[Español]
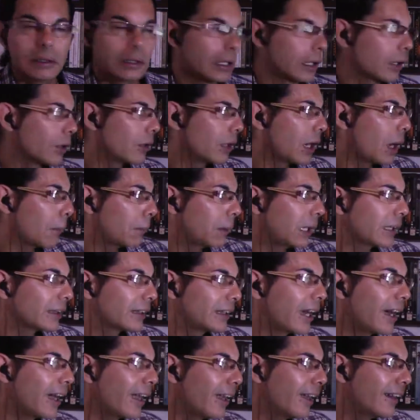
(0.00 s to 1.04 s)
Tengo la
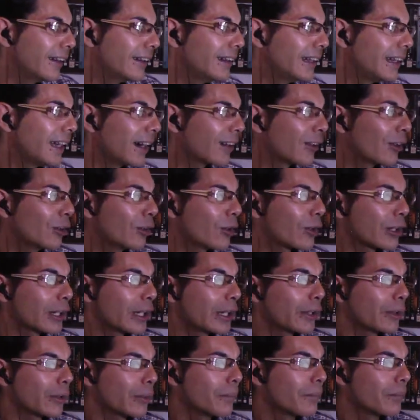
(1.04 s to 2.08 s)
plateada y la color
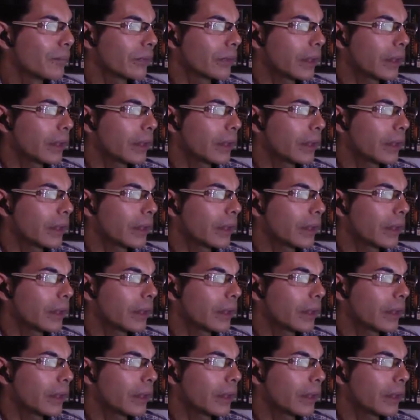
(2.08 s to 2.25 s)
negro.